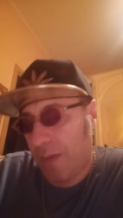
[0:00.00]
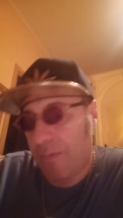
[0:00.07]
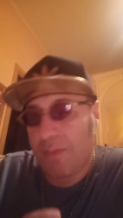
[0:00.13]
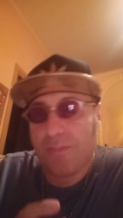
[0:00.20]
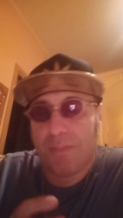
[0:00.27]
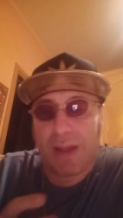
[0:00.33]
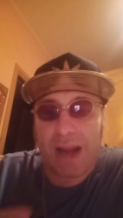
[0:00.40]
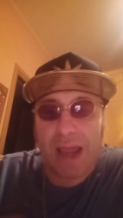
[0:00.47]
mm,
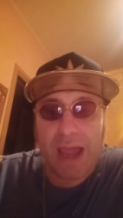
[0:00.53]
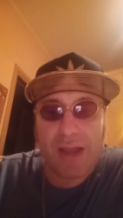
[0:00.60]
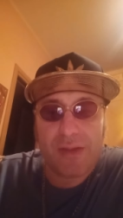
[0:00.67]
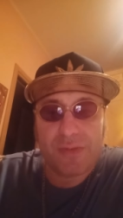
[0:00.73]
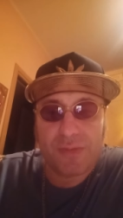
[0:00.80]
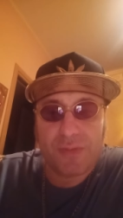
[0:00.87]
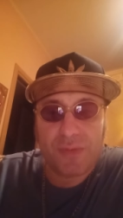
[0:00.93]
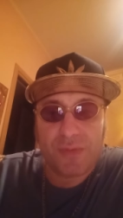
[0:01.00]

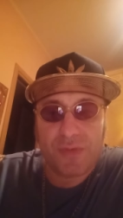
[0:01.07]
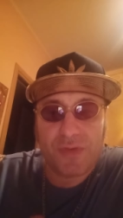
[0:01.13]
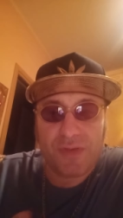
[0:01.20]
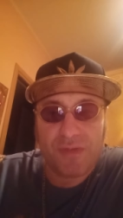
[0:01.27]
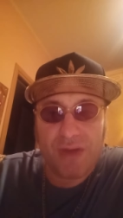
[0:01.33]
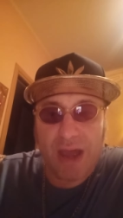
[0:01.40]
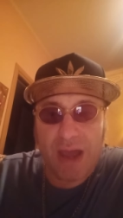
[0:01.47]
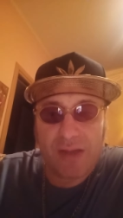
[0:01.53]
imparato,
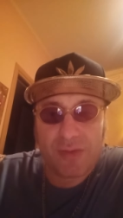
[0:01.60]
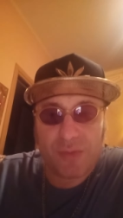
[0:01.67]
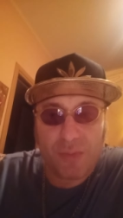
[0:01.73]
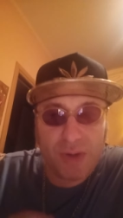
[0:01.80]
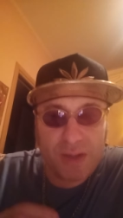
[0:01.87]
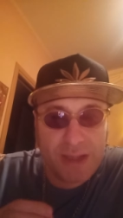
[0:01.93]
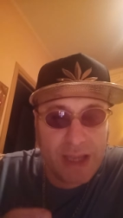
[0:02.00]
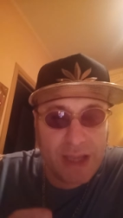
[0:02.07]
osservato,
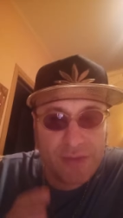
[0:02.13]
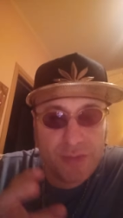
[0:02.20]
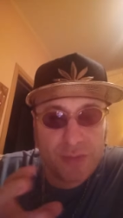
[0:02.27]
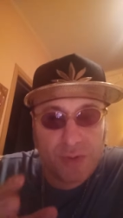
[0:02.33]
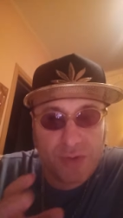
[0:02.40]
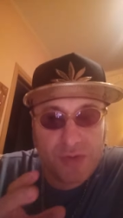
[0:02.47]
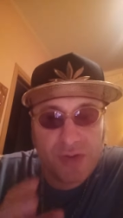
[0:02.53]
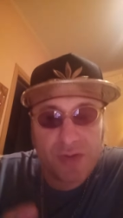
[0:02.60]
guardato con
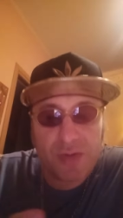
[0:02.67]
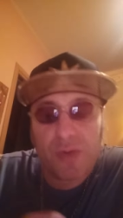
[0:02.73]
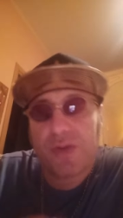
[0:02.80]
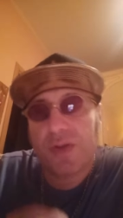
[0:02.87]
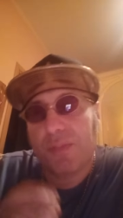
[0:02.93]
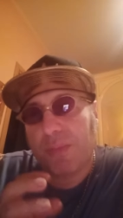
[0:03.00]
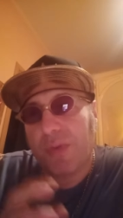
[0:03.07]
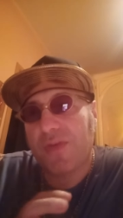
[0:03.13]
una certa
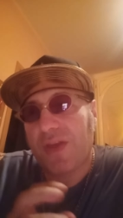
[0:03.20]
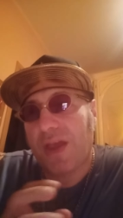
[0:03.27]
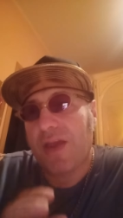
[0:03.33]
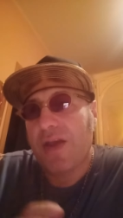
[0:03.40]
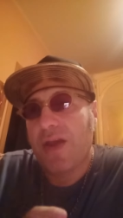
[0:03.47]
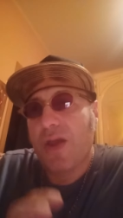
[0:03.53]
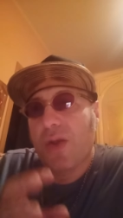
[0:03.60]
ottica, poi sai,